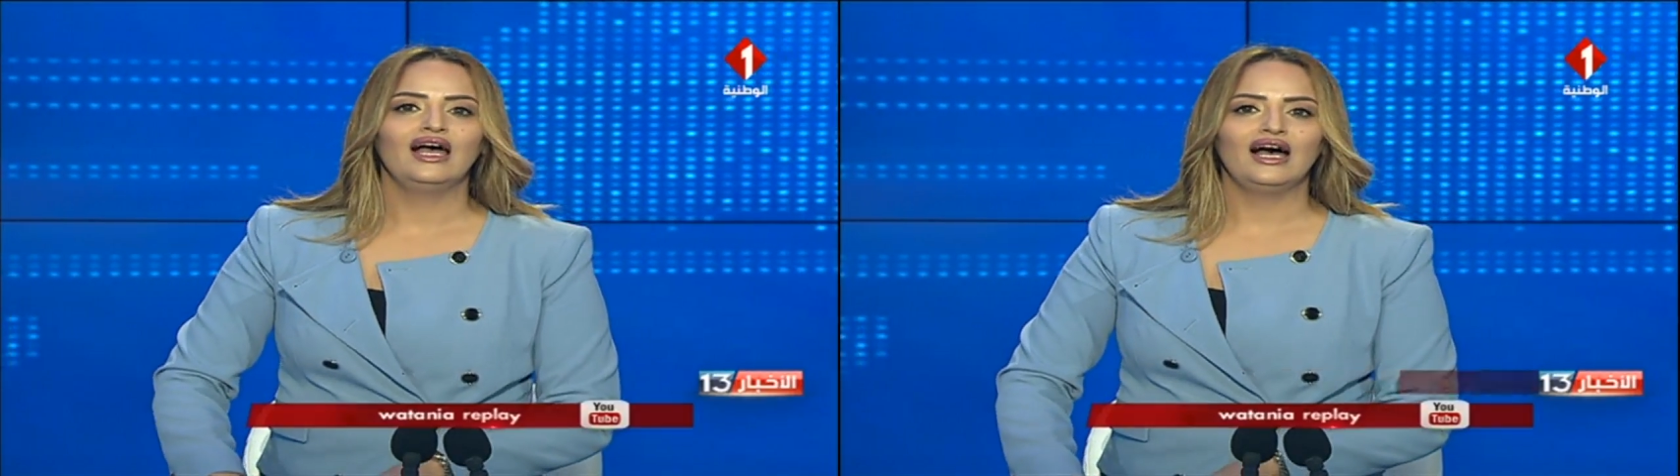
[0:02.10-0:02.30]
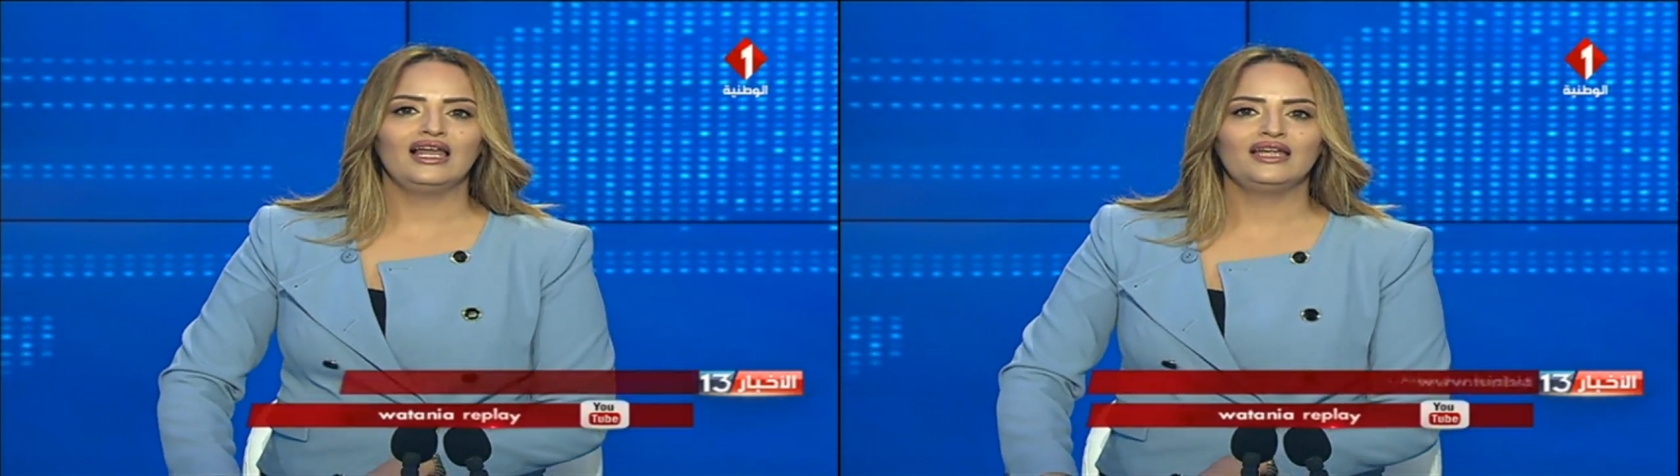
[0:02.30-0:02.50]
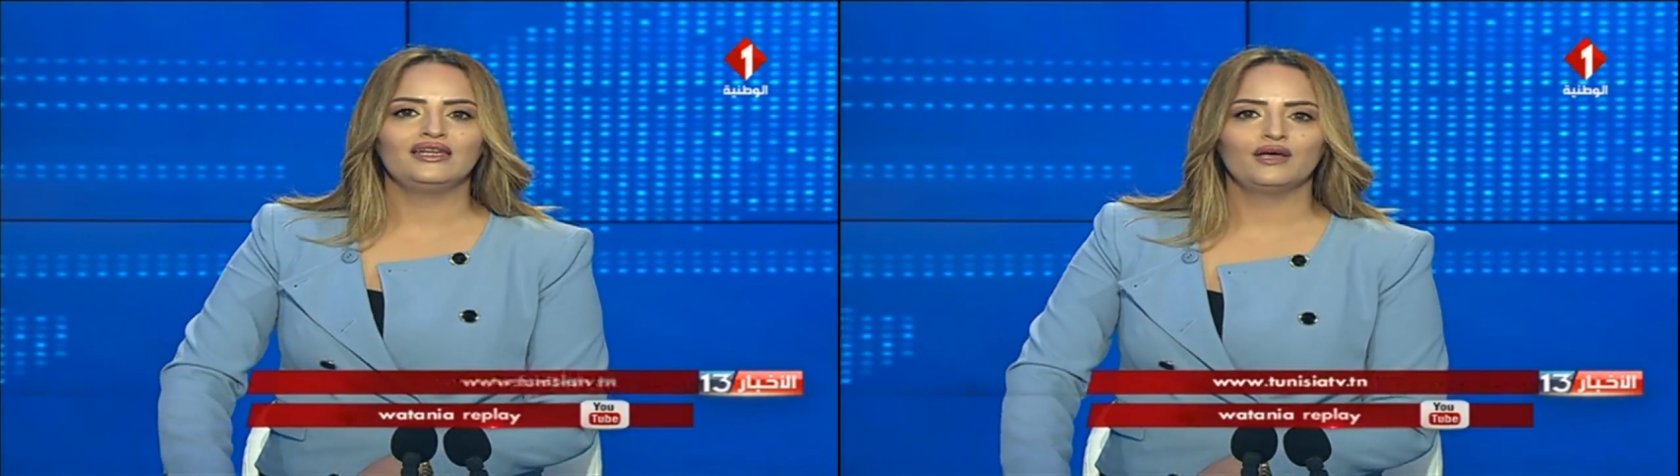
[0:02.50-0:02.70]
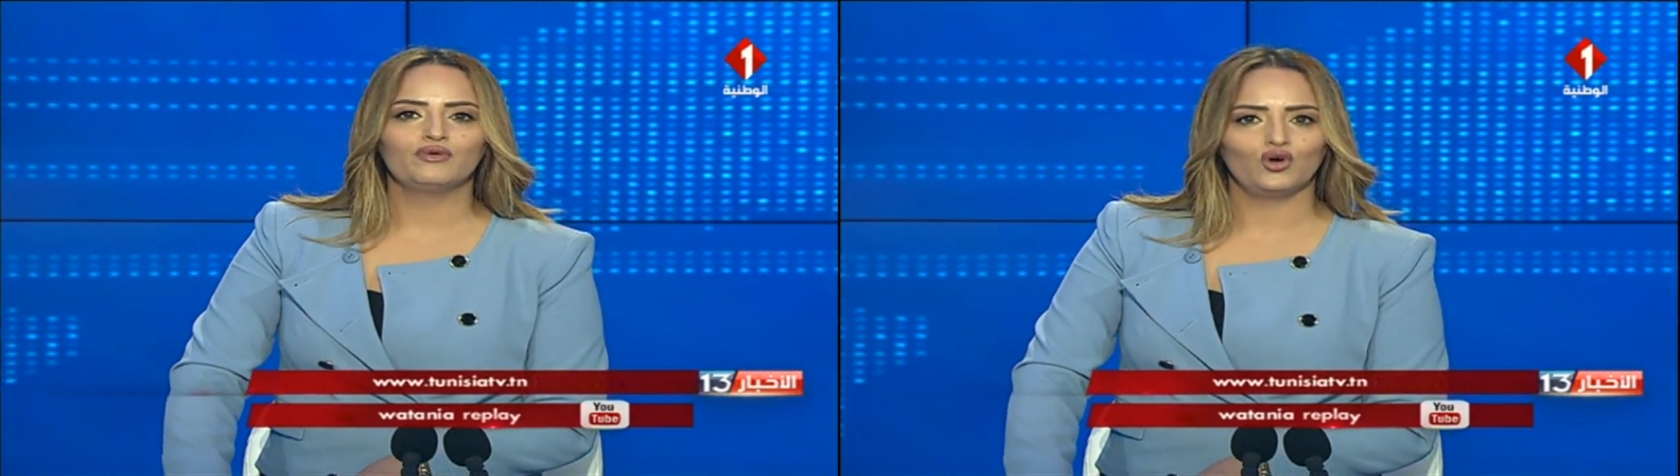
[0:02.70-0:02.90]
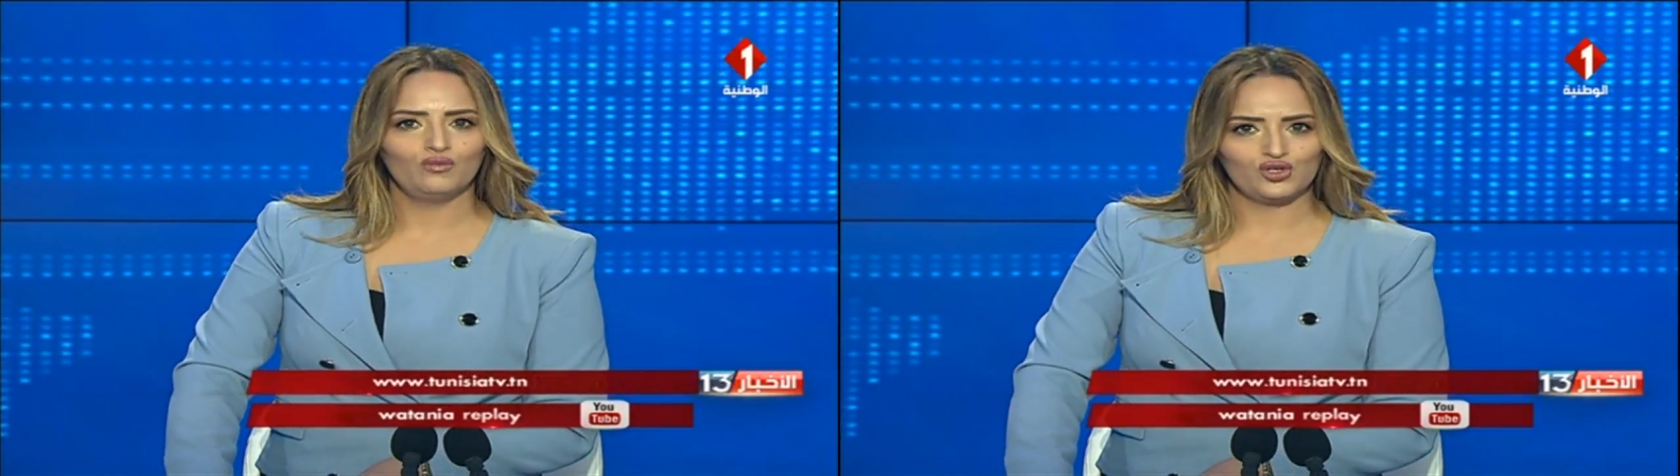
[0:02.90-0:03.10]
أهلا
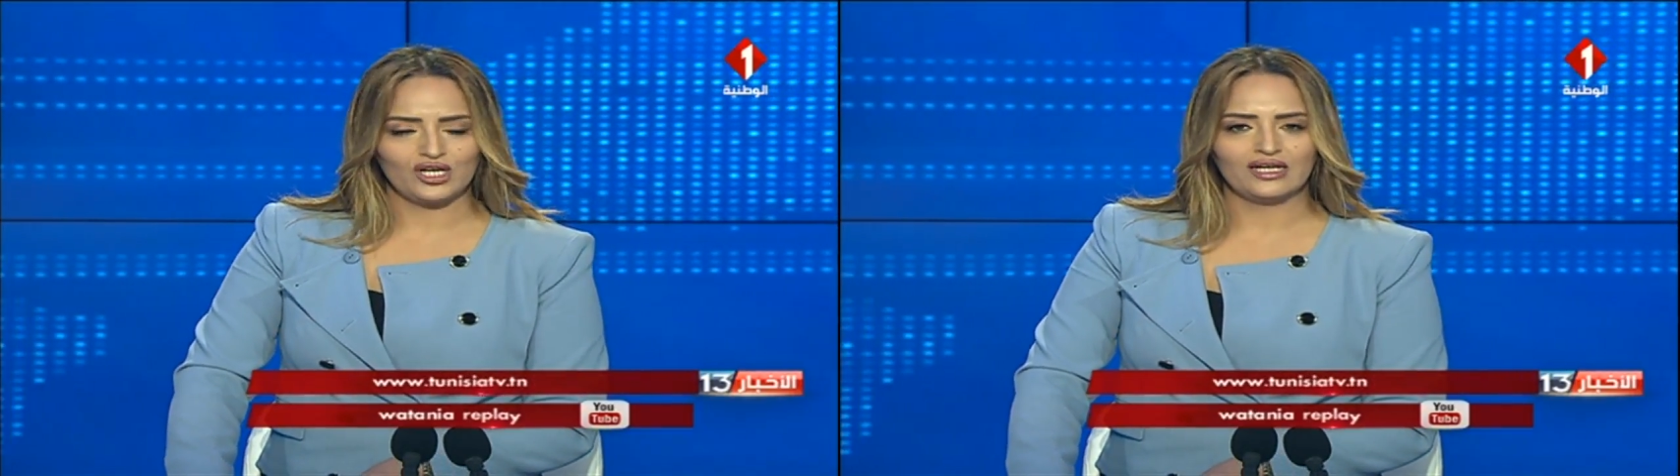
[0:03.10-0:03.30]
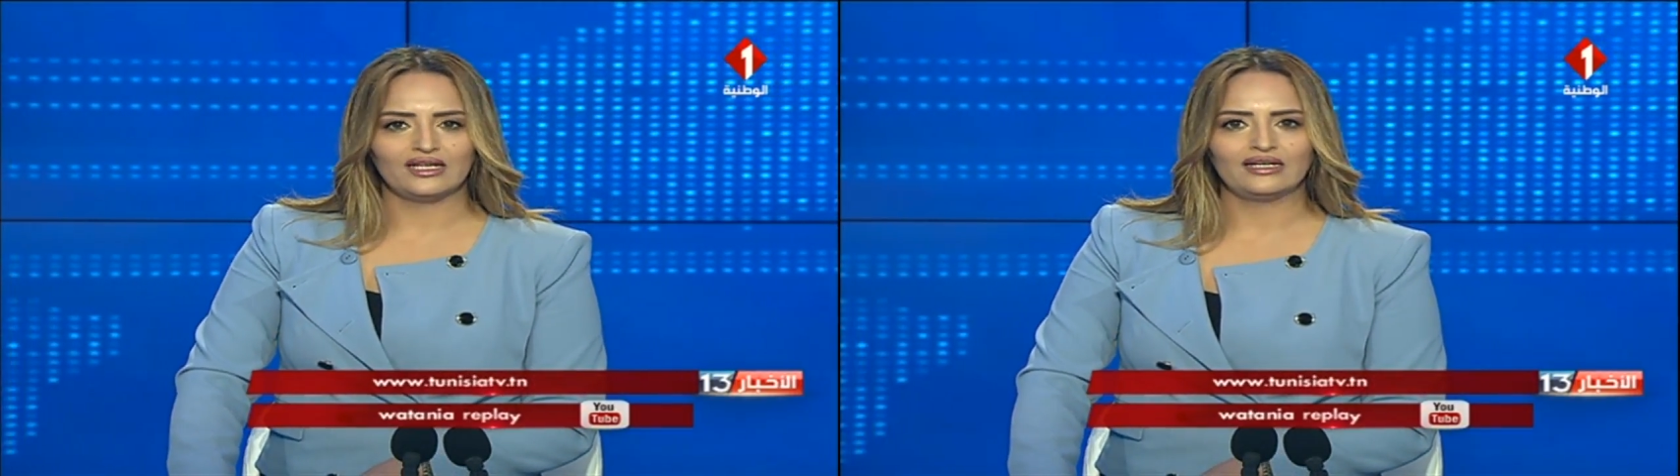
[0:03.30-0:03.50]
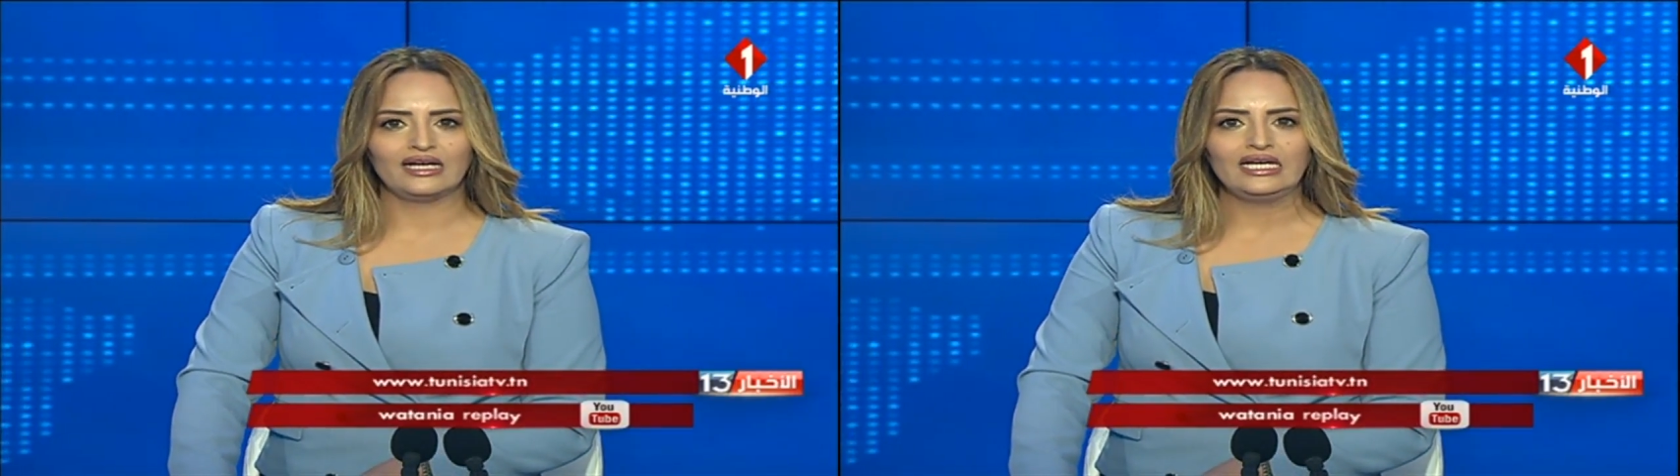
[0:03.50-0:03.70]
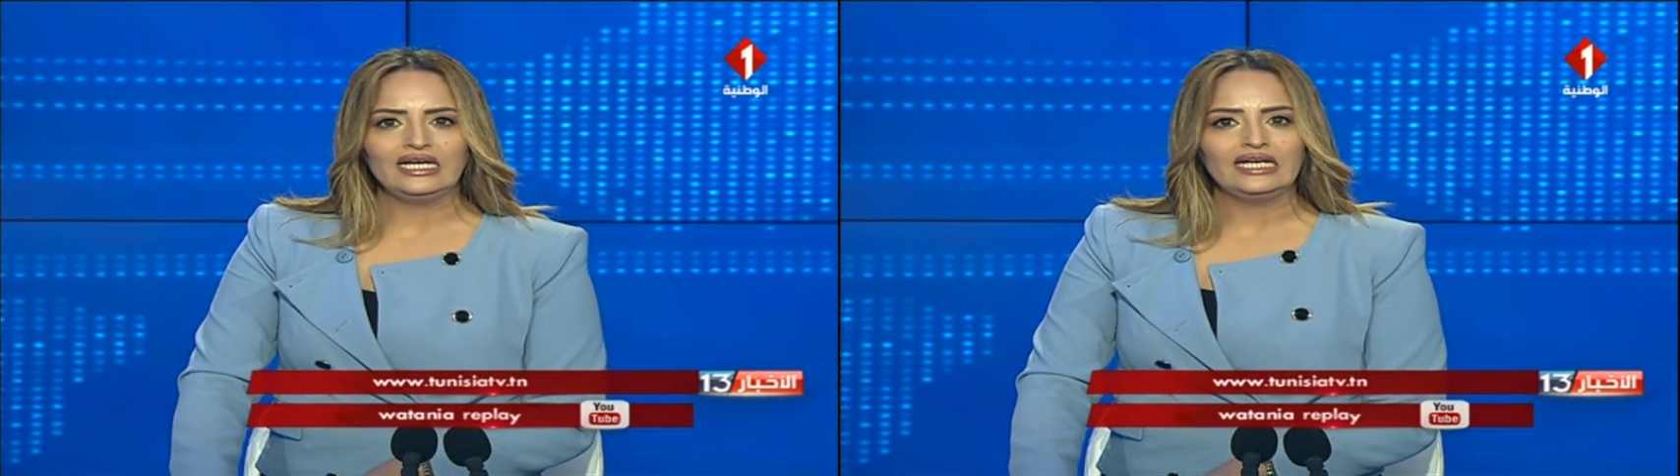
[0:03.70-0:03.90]
بكم مجددا